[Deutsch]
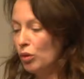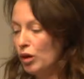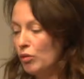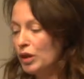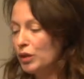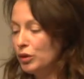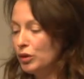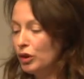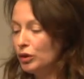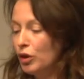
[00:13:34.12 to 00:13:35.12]
geblockt.
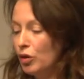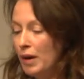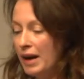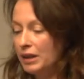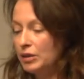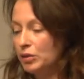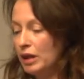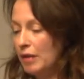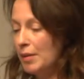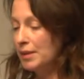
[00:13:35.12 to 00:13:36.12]

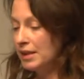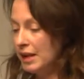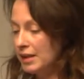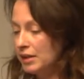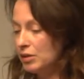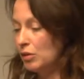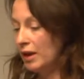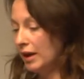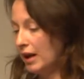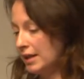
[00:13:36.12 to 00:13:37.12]
Wir konnten also jetzt
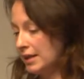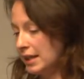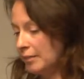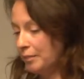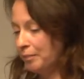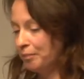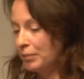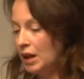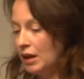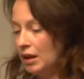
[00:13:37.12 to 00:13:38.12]
nicht
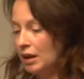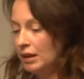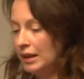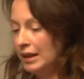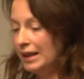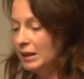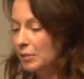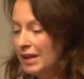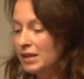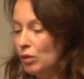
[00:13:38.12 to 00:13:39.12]
zu diesen Websites
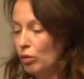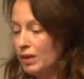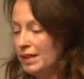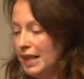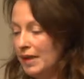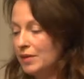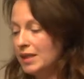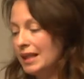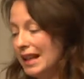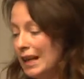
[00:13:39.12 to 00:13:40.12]
zurückgehen, um sie zu
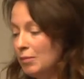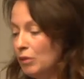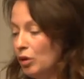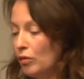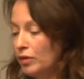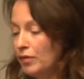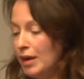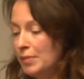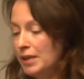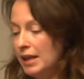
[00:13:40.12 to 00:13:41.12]
analysieren. Die
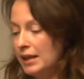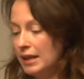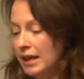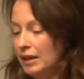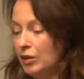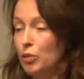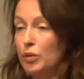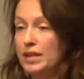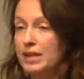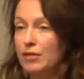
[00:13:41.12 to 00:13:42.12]
Datenbank speichert
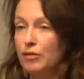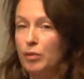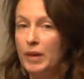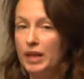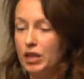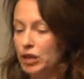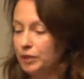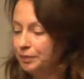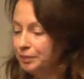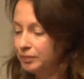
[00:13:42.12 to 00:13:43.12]
nur den Namen der
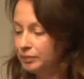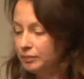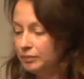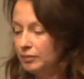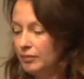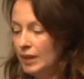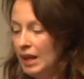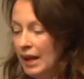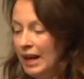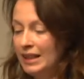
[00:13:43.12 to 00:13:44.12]
Website und
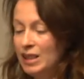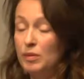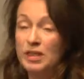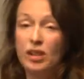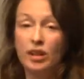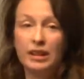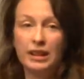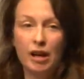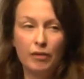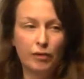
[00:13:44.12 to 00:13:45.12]
die
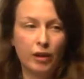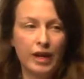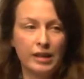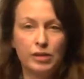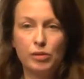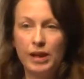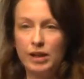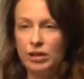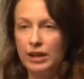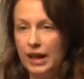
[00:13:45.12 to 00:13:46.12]
Whois-Information. Und das hat
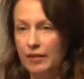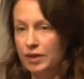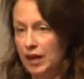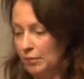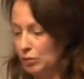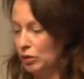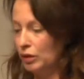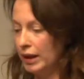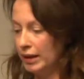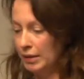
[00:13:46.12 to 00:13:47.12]
uns nicht gereicht.
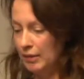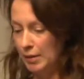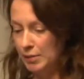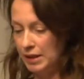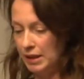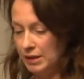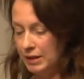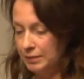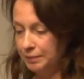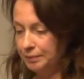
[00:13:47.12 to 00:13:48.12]

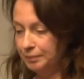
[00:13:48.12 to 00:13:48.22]
Ähm,